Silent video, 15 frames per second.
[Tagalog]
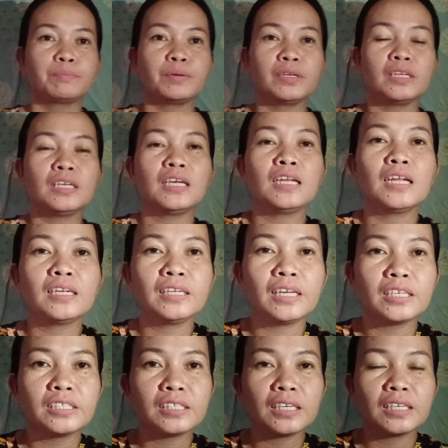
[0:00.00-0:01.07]
pinigilan
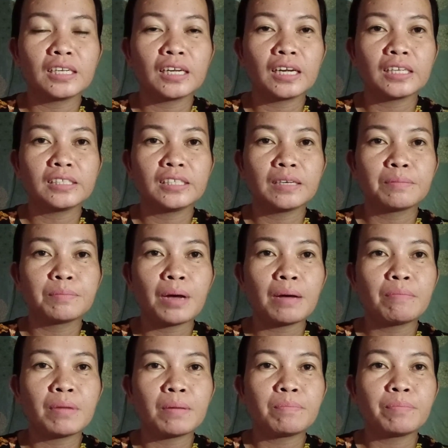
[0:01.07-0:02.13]
nga siya ng kanyang
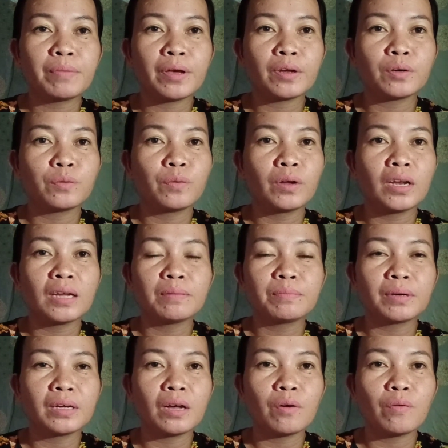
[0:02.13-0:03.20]
mama pero walang
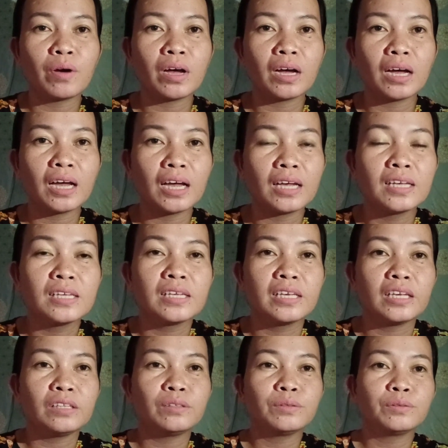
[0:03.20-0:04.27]
magawa nga
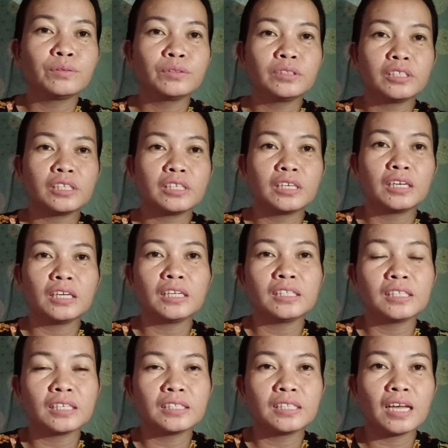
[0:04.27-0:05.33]
itong si
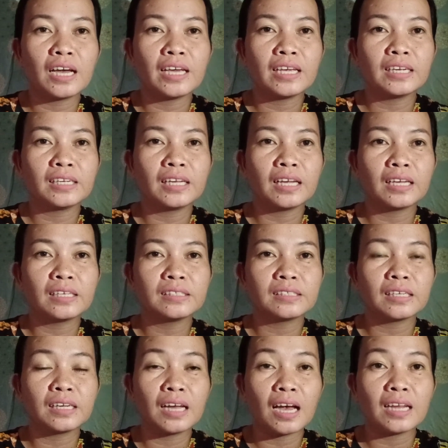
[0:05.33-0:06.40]
Erlinda dahil nga
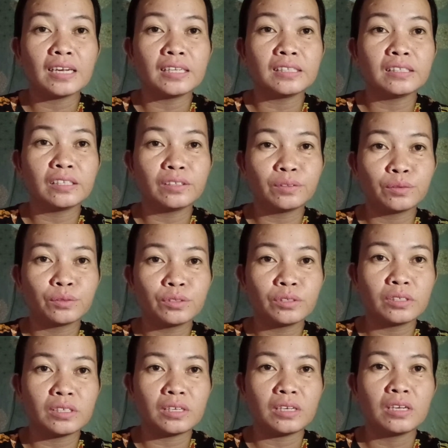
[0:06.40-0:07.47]
sa galit nitong
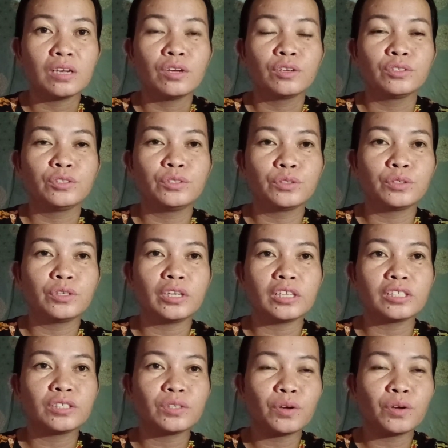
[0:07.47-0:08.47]
si Juliet.